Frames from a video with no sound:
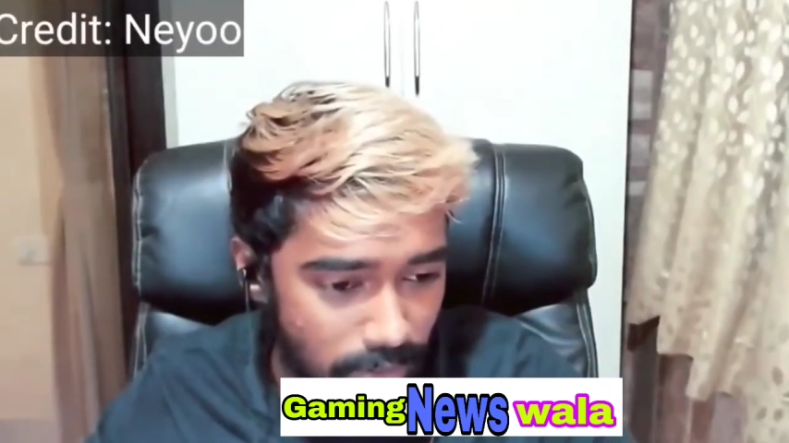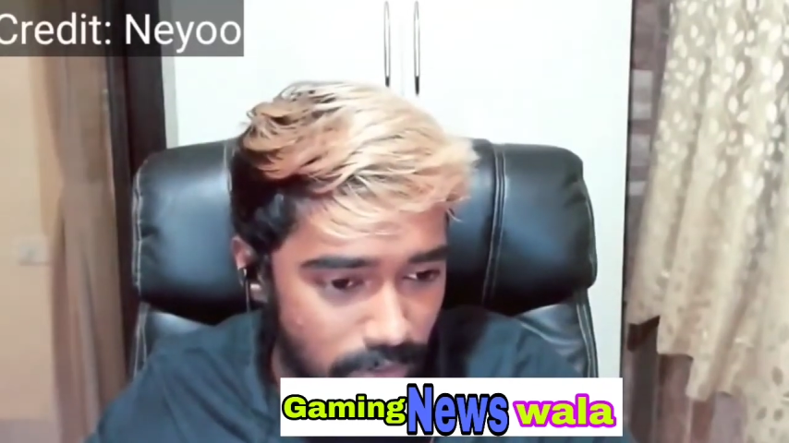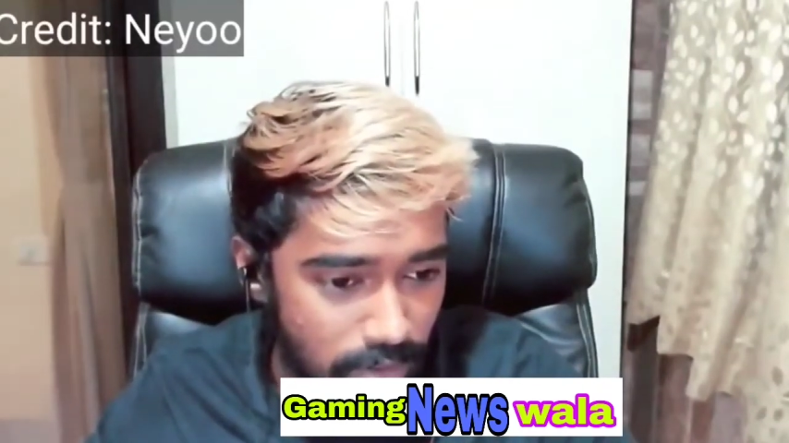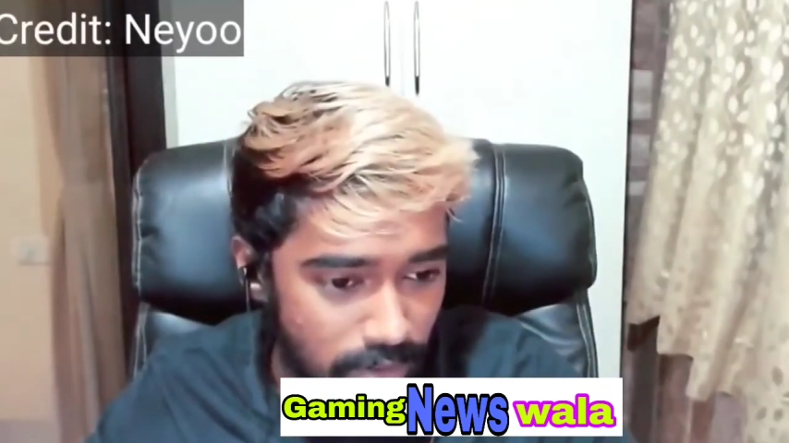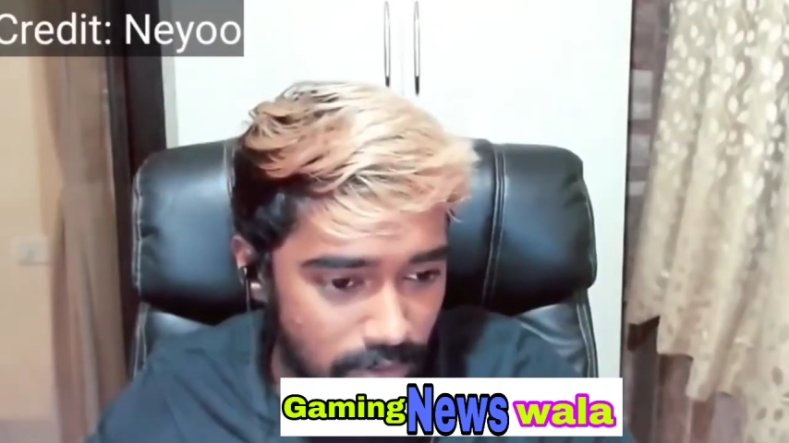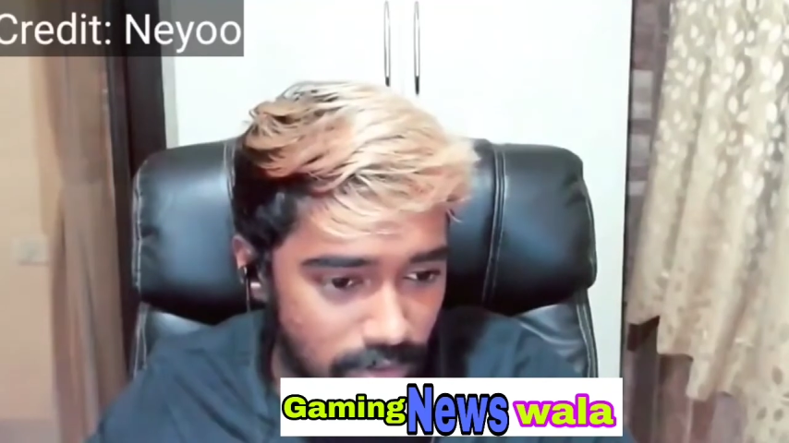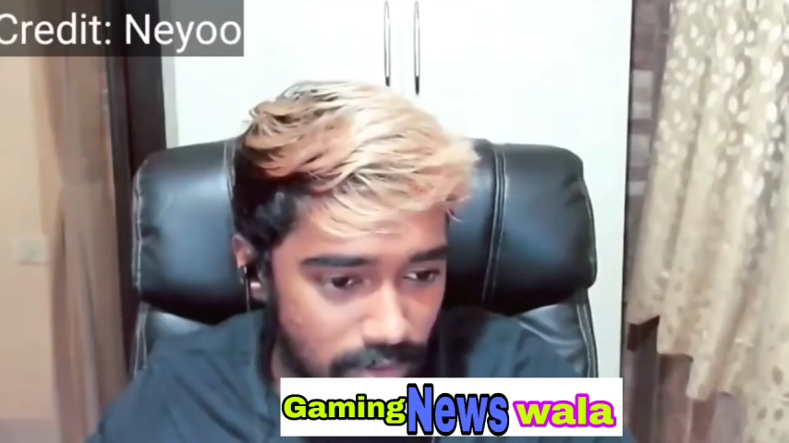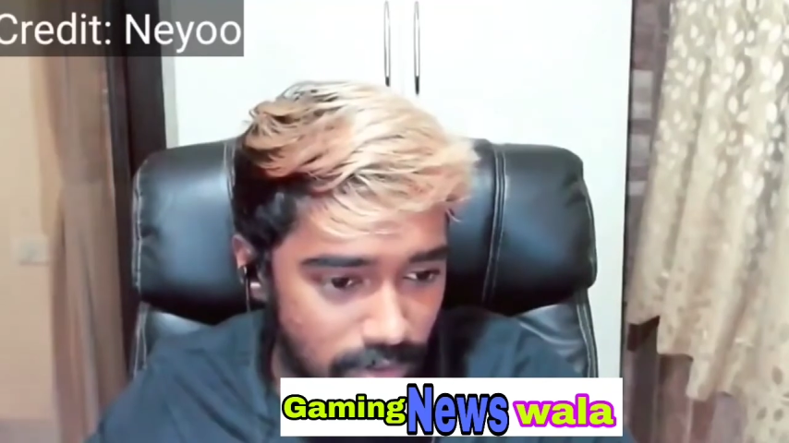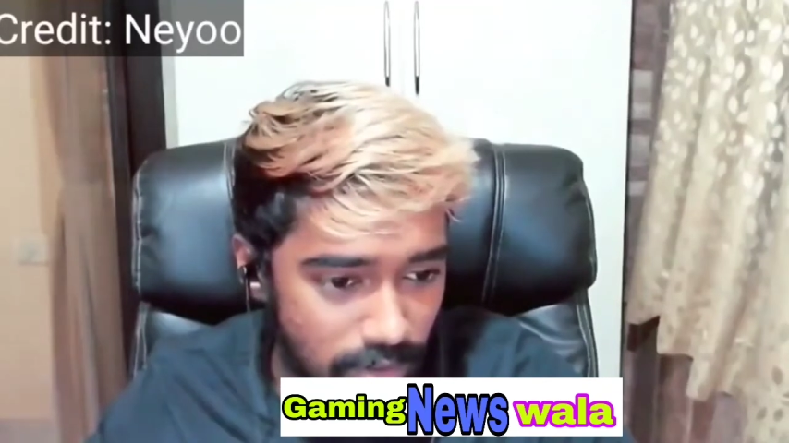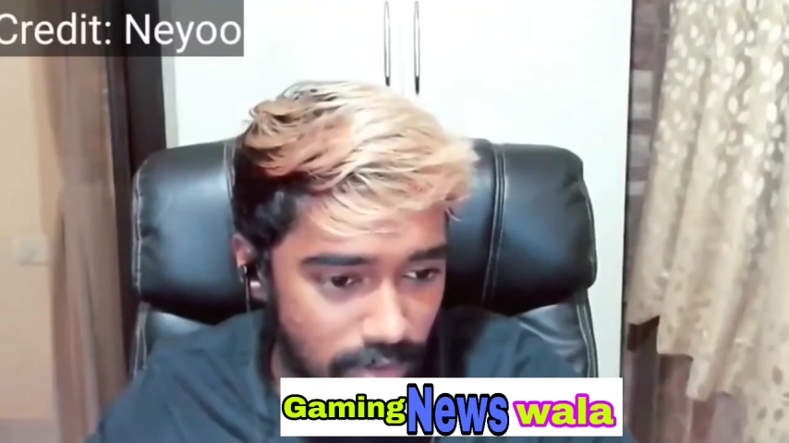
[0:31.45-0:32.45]
मैंने
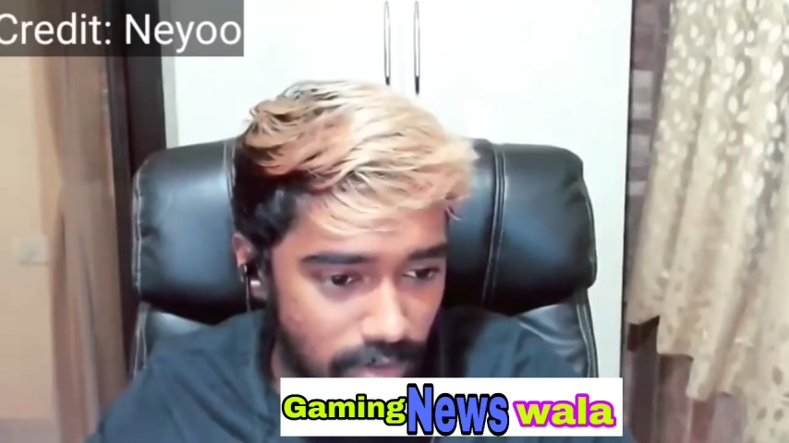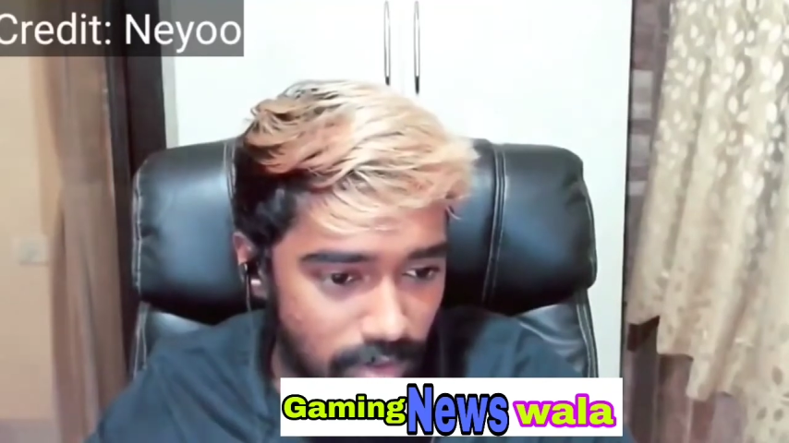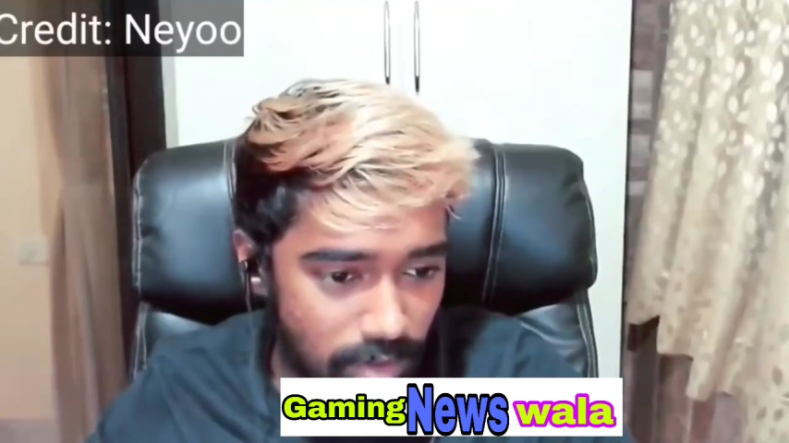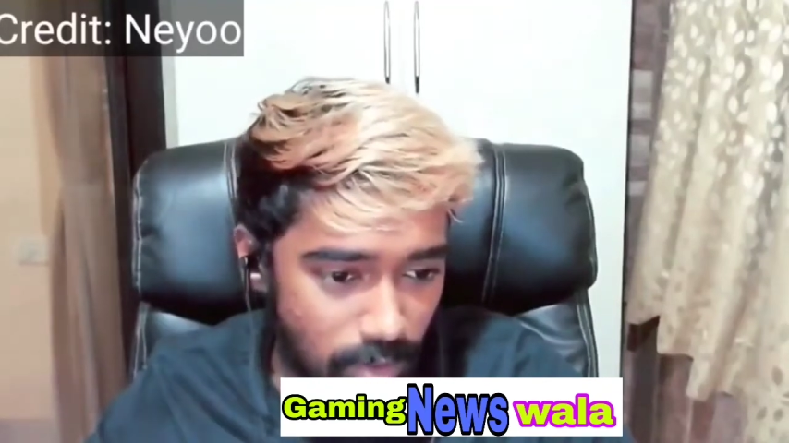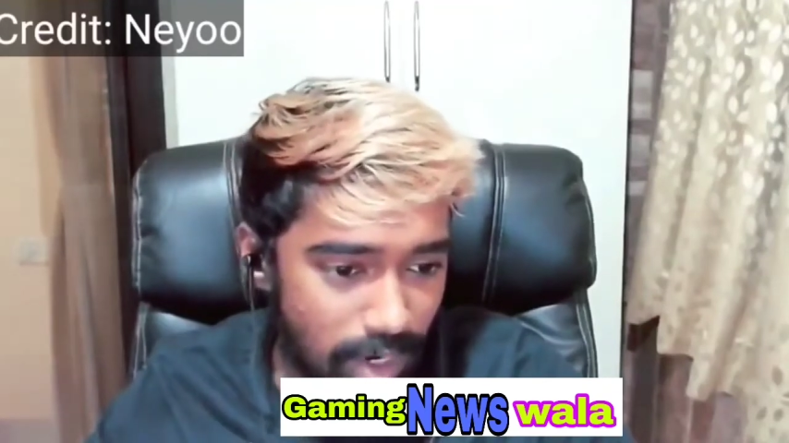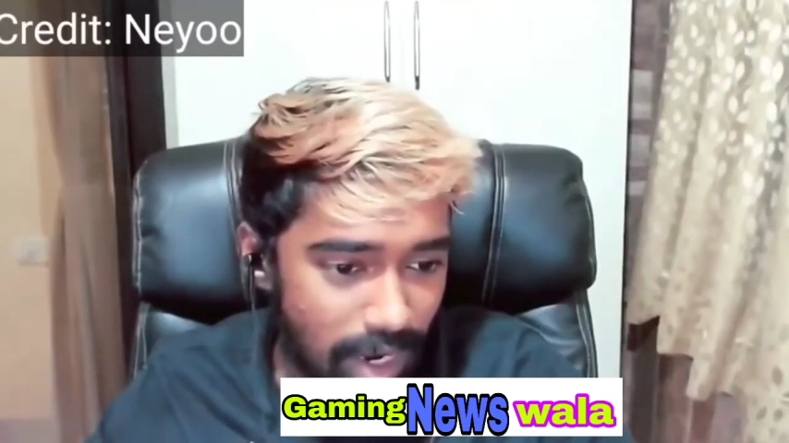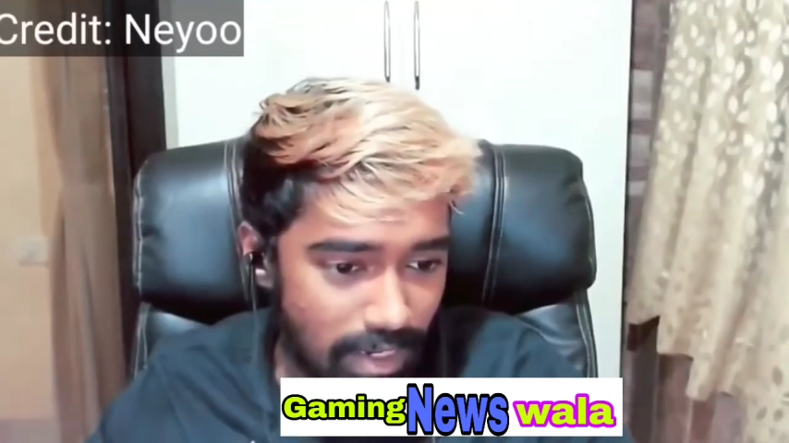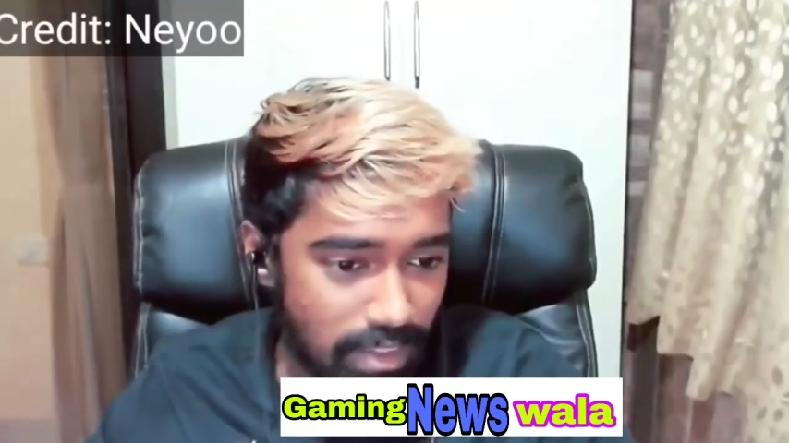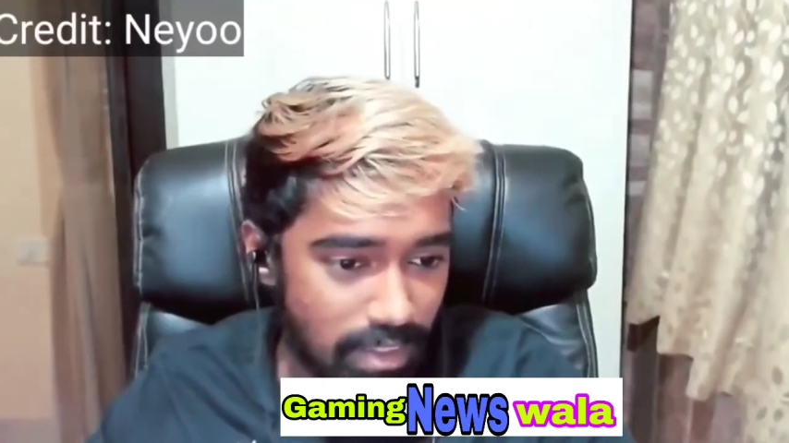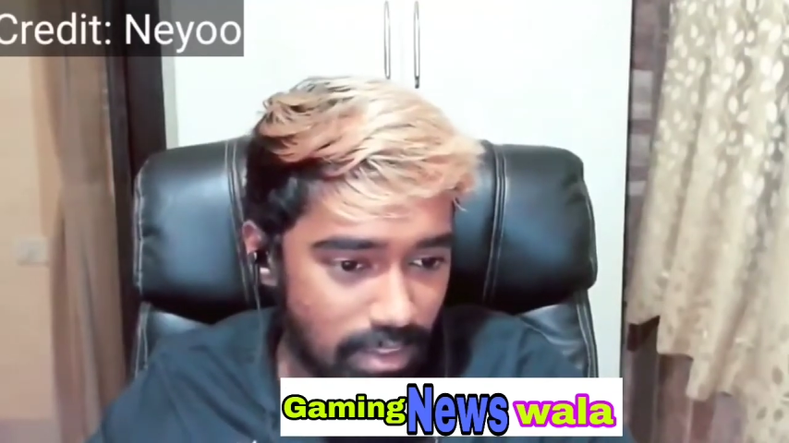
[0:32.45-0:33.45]
कोई
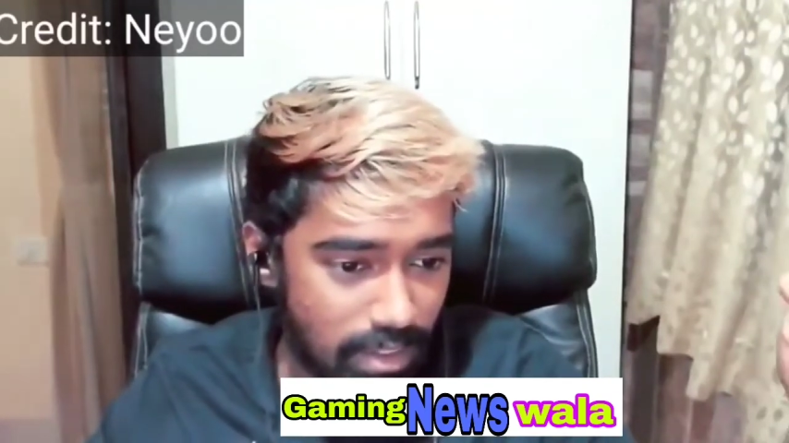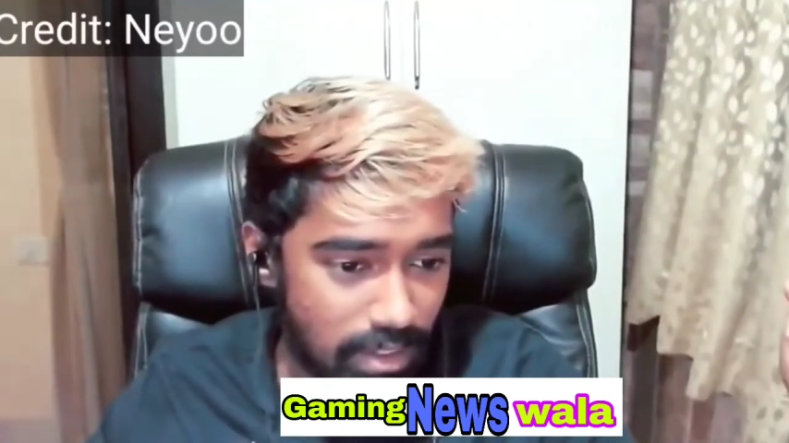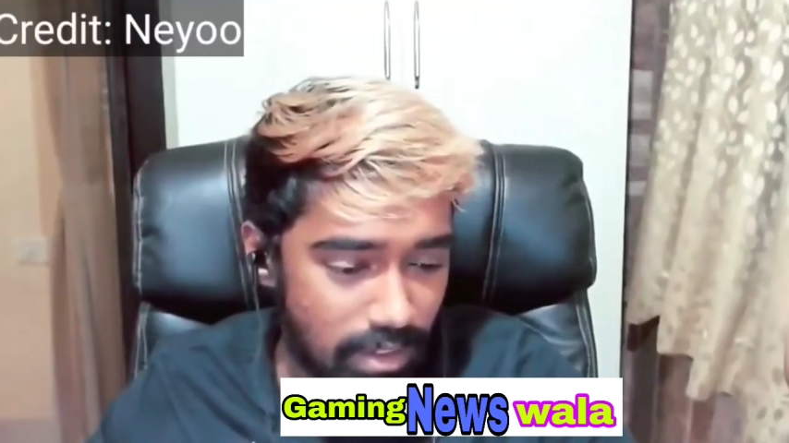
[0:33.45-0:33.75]
गाली दी